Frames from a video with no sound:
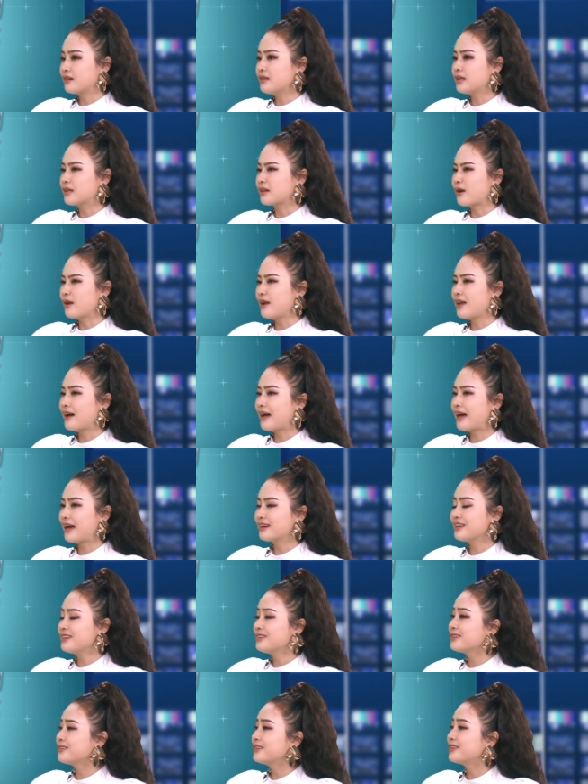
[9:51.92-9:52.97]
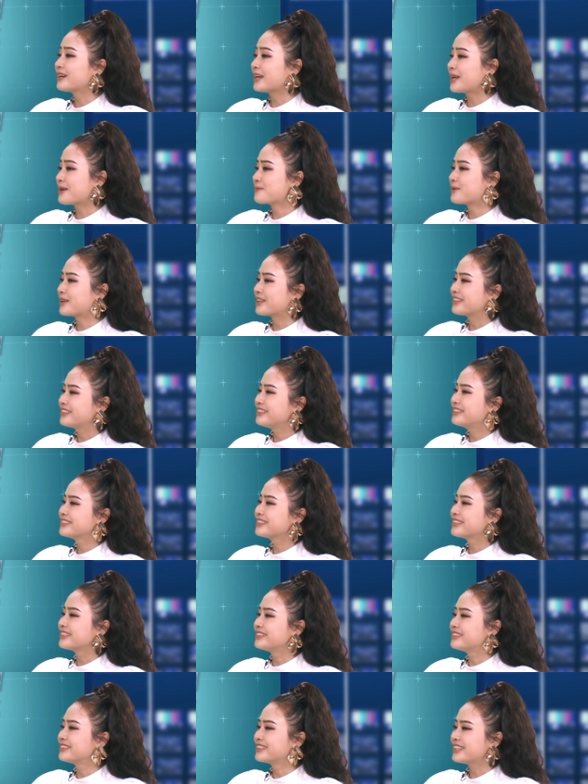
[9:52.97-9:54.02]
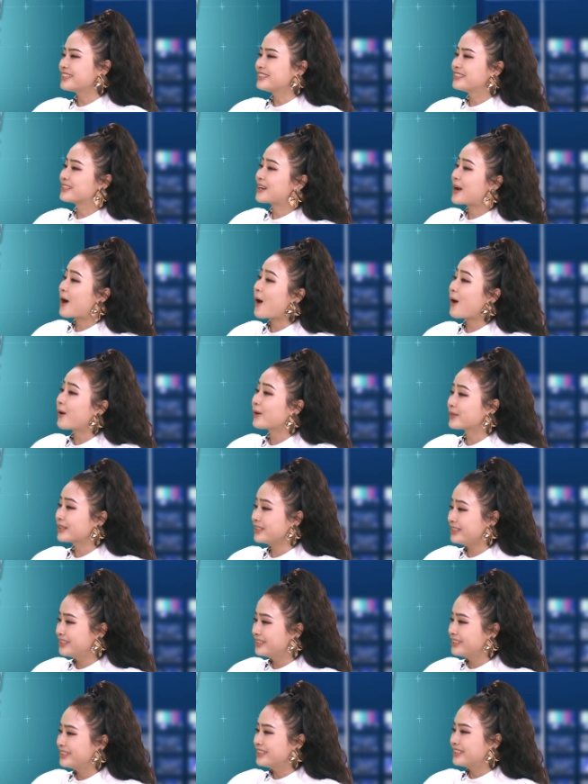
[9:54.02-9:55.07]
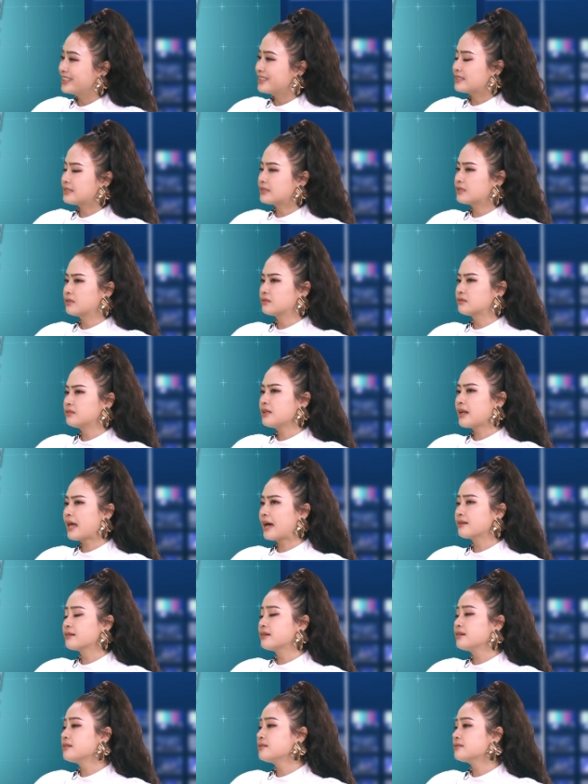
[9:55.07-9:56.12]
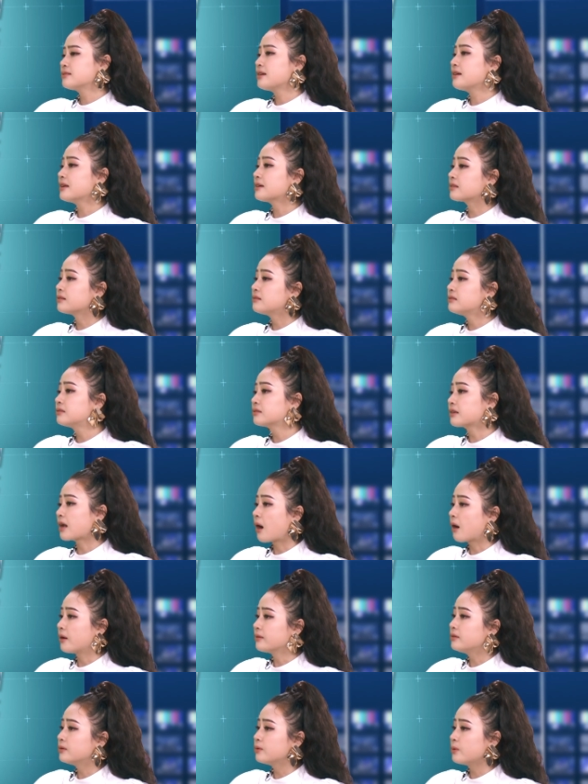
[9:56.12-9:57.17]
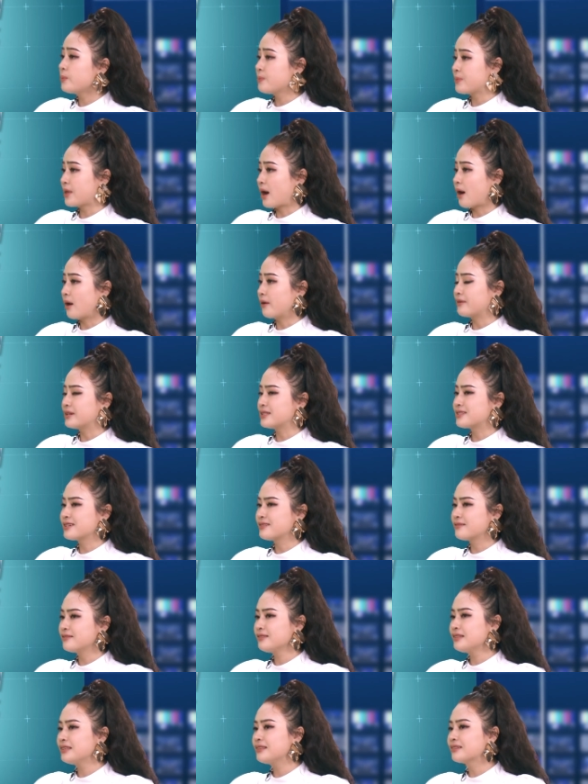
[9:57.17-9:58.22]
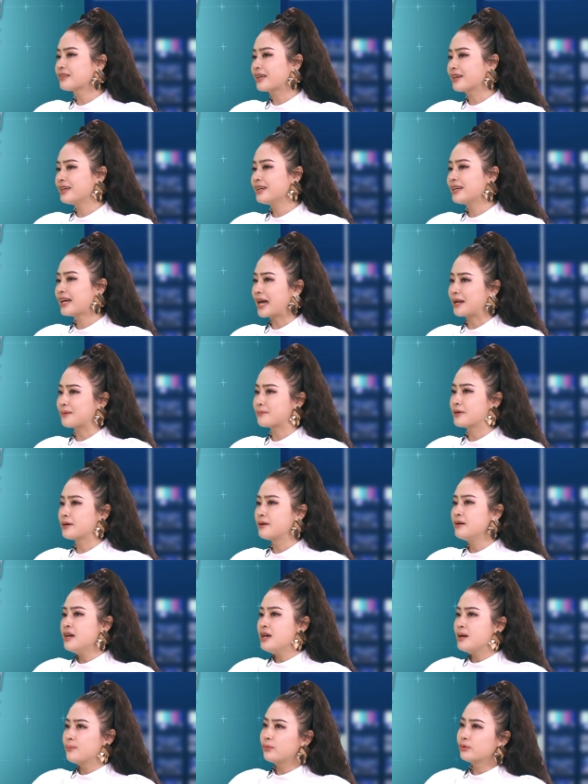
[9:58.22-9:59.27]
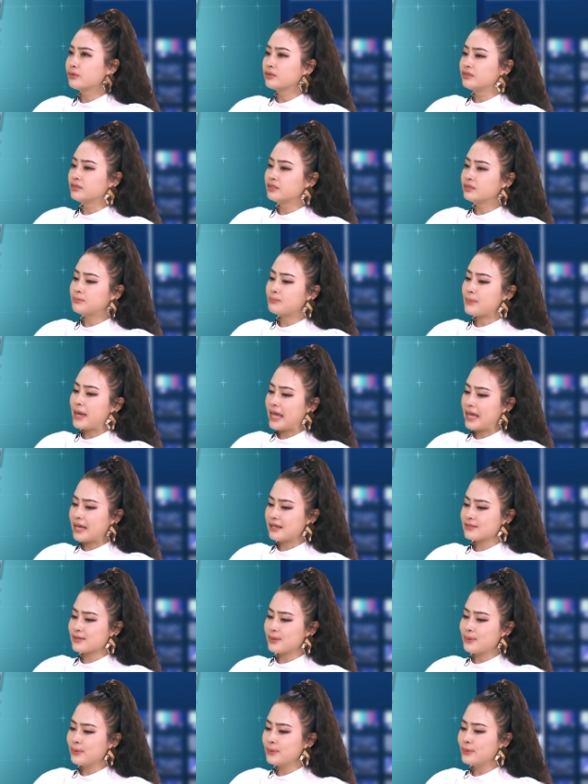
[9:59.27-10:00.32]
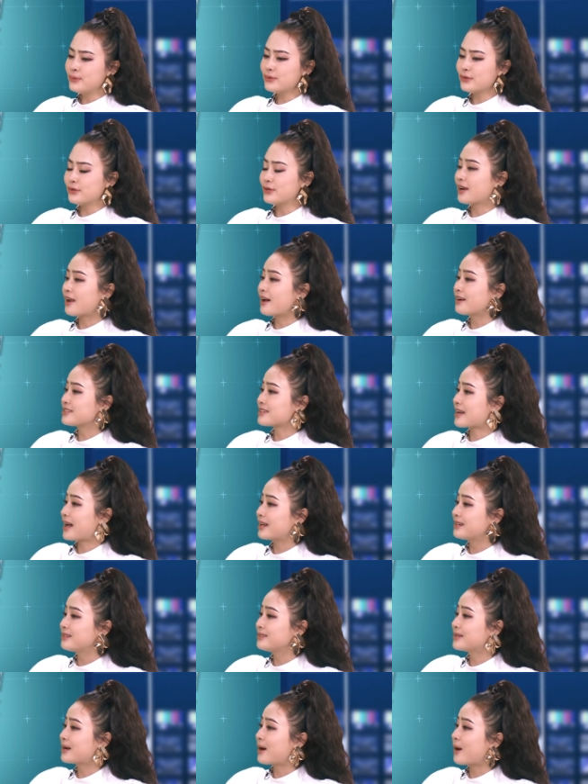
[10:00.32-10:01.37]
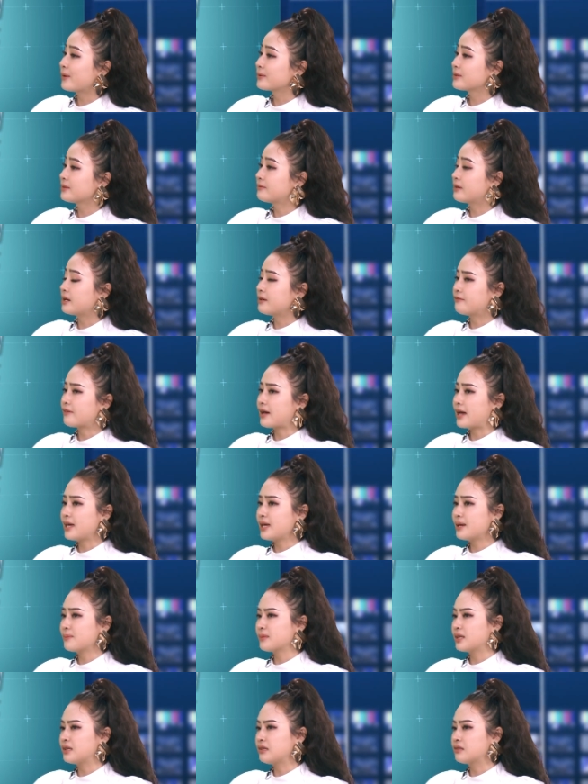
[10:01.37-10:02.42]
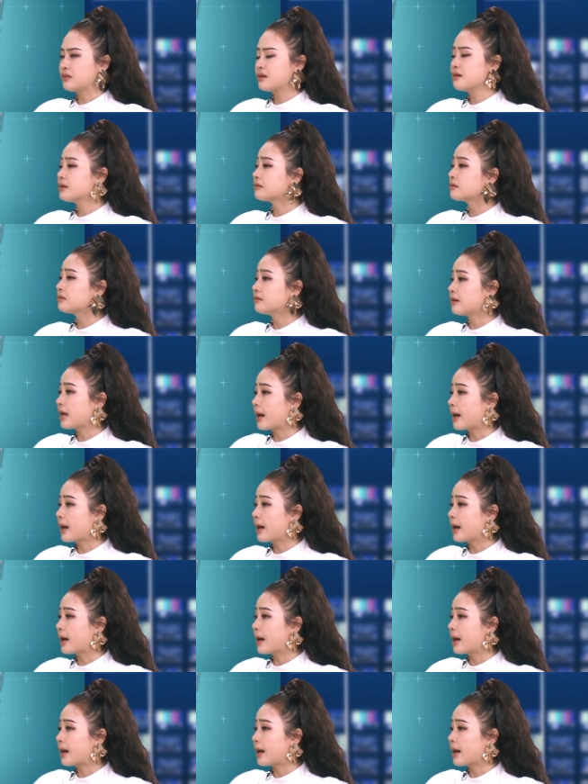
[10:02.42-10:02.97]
Có thể nói là anh ấy thương em là thương từ cái đứa con ấy. Tức là anh ấy rất là thương nó từ lúc nhỏ, và chính nhìn thấy cái cảnh mà một người bé xíu rồi lo cho hai đứa con như vậy, và em thì rất là tự